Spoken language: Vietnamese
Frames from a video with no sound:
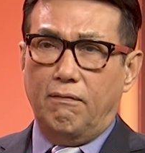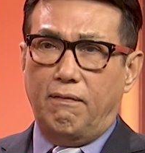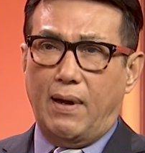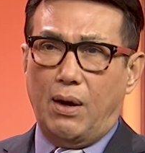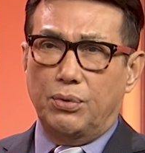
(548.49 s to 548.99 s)

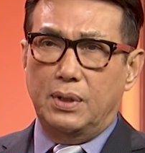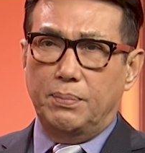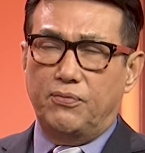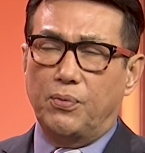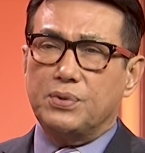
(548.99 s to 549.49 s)
vào
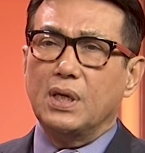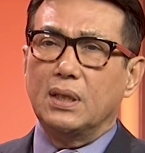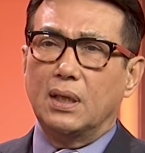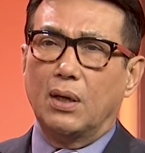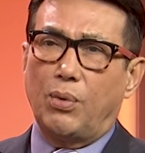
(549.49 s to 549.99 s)
dịp phục
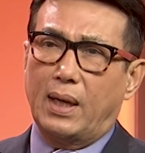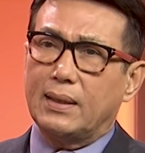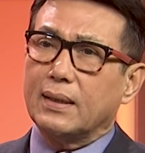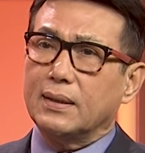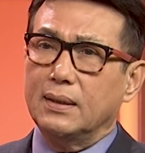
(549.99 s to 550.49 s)
sinh tức là khoảng
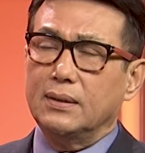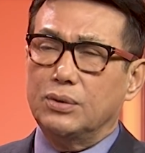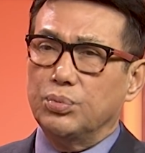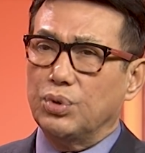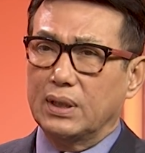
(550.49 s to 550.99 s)
tháng 4
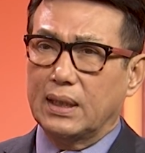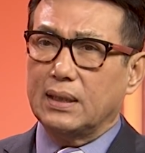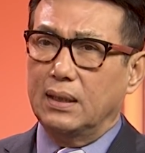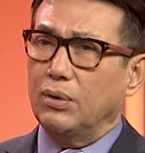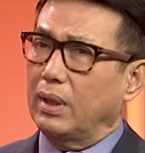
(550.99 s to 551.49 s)
trung tuần tháng
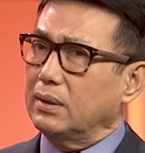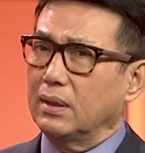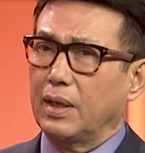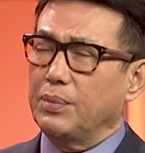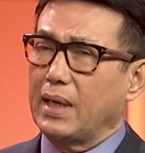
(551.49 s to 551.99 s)
4 khoảng vâng.
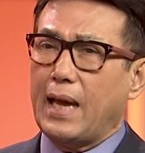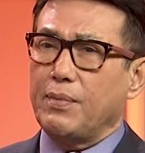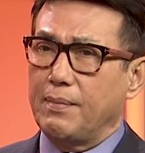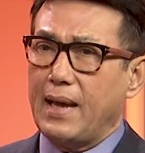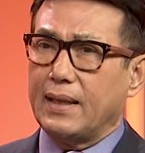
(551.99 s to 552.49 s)
từ ngày 12
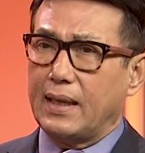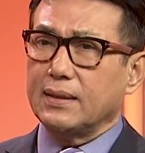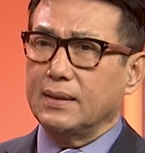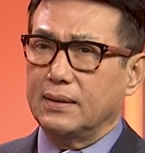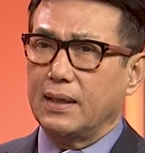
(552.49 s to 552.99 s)
13
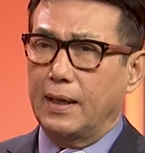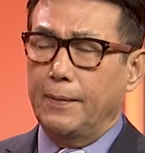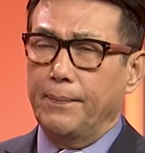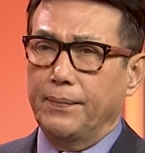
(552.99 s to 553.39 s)
tháng 4 tới đây.